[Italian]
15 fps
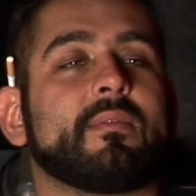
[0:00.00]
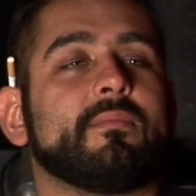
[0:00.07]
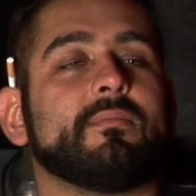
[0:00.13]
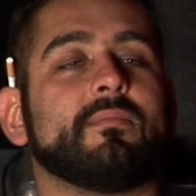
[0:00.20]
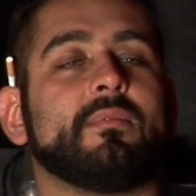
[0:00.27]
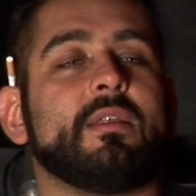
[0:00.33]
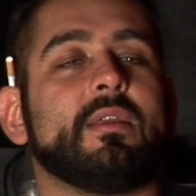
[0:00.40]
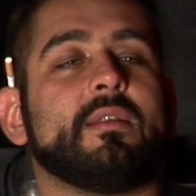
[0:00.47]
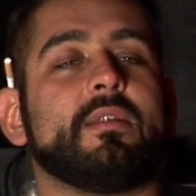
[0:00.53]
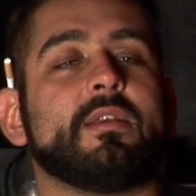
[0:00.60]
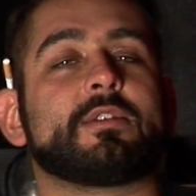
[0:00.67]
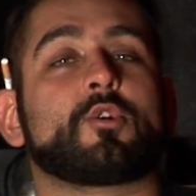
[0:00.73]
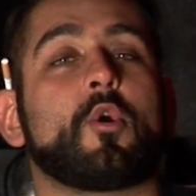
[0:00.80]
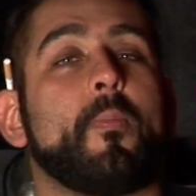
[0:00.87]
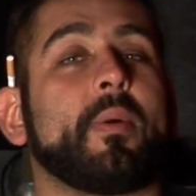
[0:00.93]
di, di
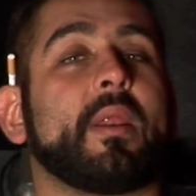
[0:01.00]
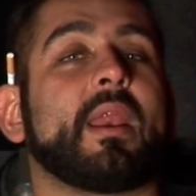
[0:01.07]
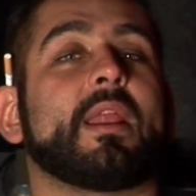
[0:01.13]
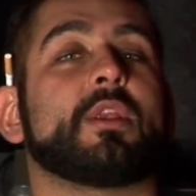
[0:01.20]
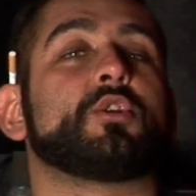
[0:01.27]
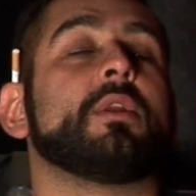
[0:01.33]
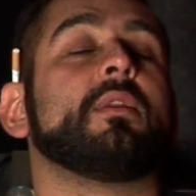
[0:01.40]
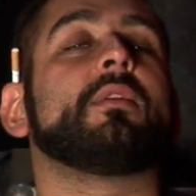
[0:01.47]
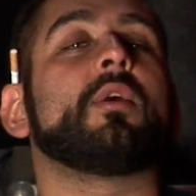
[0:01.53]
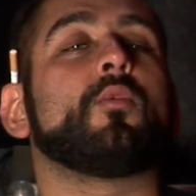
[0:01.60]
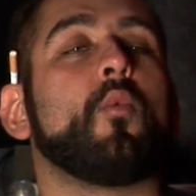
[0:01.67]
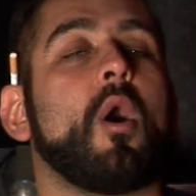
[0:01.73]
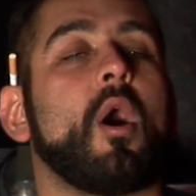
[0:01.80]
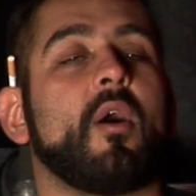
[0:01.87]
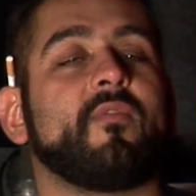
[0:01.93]
scoprire gente
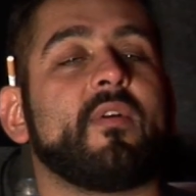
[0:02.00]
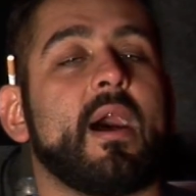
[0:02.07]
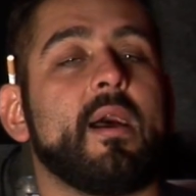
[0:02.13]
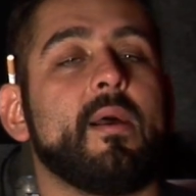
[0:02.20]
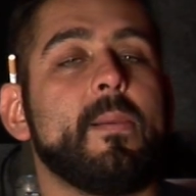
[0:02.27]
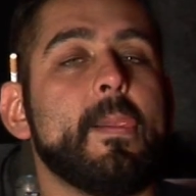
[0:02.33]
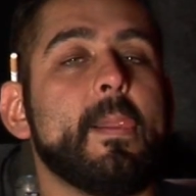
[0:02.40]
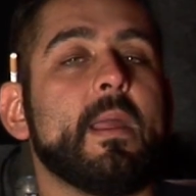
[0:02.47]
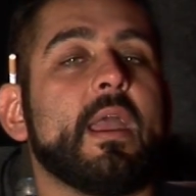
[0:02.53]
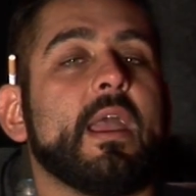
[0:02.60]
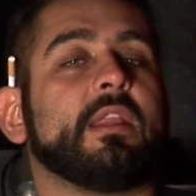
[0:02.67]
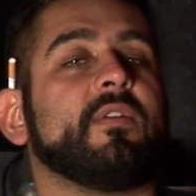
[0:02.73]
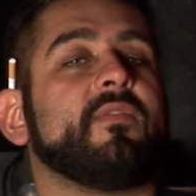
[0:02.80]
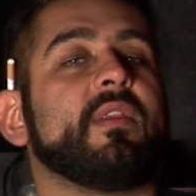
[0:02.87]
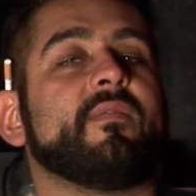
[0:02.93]
nuova e
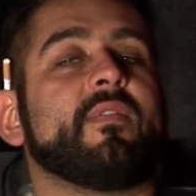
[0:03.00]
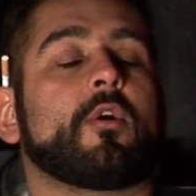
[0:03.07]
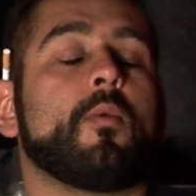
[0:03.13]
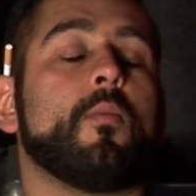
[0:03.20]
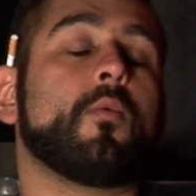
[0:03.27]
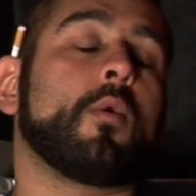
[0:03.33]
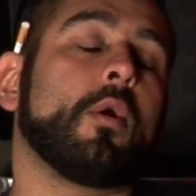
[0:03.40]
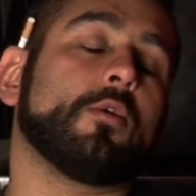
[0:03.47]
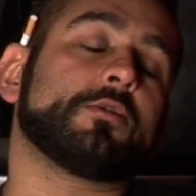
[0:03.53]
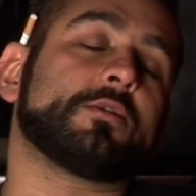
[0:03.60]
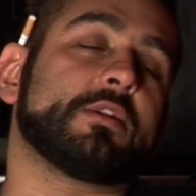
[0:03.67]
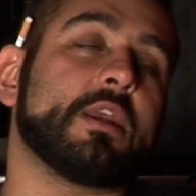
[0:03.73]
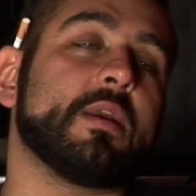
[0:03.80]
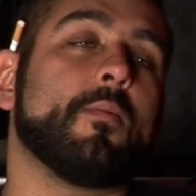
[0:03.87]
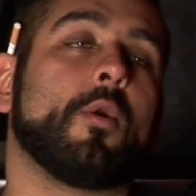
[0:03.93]
ti veniva comunque lo
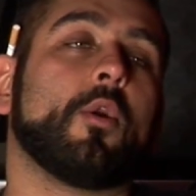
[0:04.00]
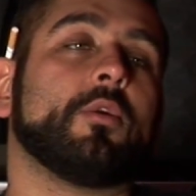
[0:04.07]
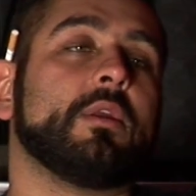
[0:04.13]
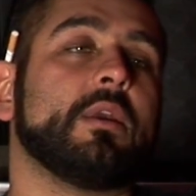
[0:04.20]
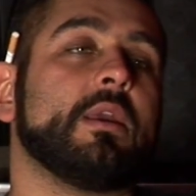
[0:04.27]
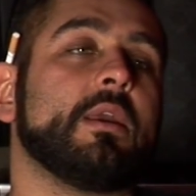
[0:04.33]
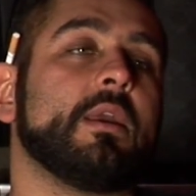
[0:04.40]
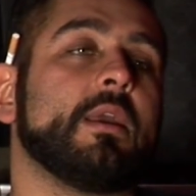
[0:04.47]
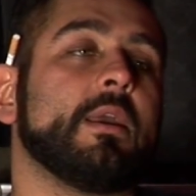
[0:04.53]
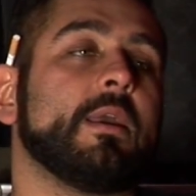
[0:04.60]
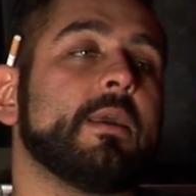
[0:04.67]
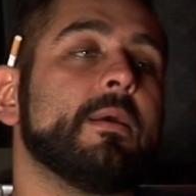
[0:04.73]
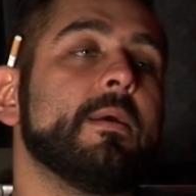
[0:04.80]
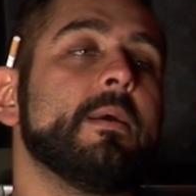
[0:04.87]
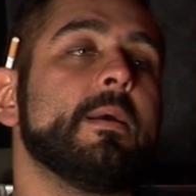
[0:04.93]
stimolo
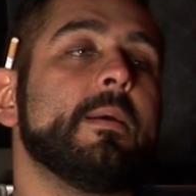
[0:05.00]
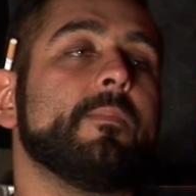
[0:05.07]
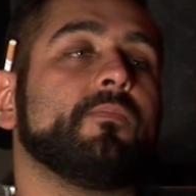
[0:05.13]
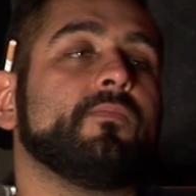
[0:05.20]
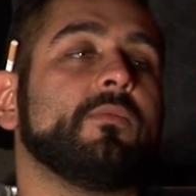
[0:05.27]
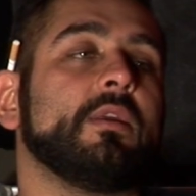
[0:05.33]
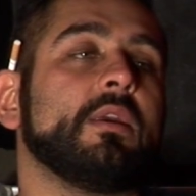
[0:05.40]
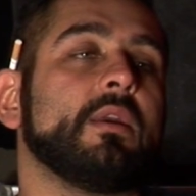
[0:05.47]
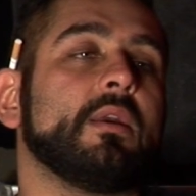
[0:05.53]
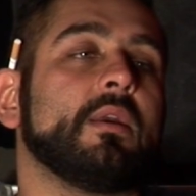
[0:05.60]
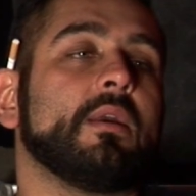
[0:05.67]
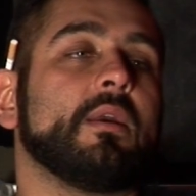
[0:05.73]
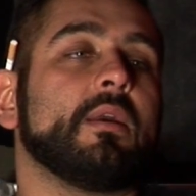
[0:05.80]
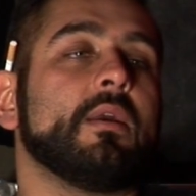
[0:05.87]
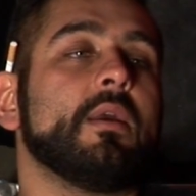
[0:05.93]
di,
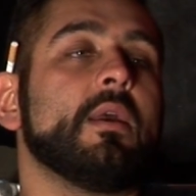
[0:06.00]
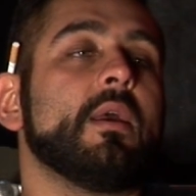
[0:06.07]
di,